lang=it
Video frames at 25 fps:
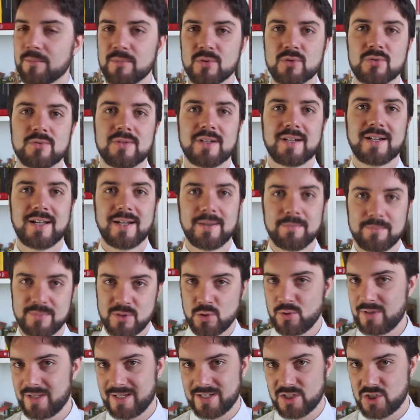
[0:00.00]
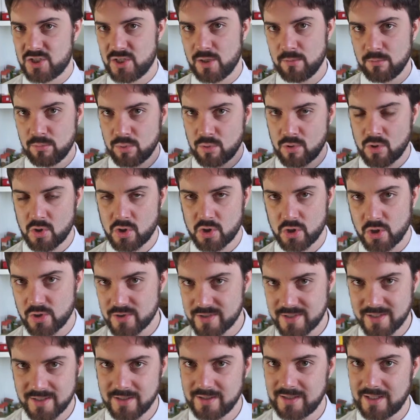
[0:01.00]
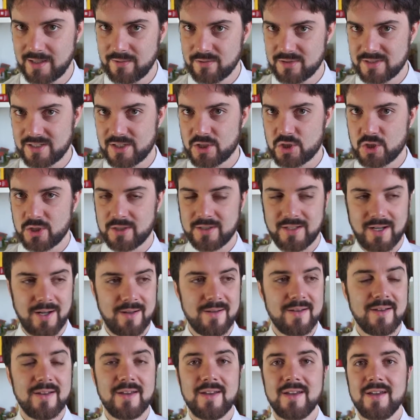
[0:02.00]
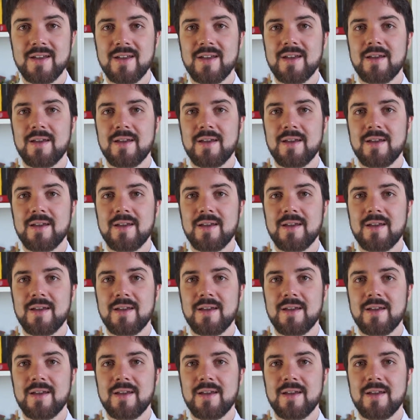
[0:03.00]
bisogna, bisogna che ci sia un book crossing nella vostra città